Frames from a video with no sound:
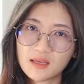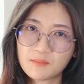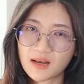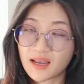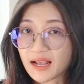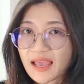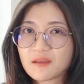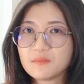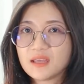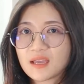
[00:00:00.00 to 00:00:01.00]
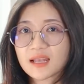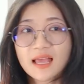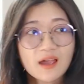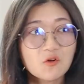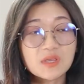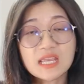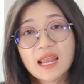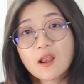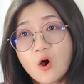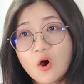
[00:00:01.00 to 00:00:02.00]
ที่พนักงานมีการเข้ามี
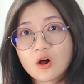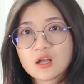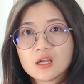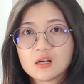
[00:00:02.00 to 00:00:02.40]
การออก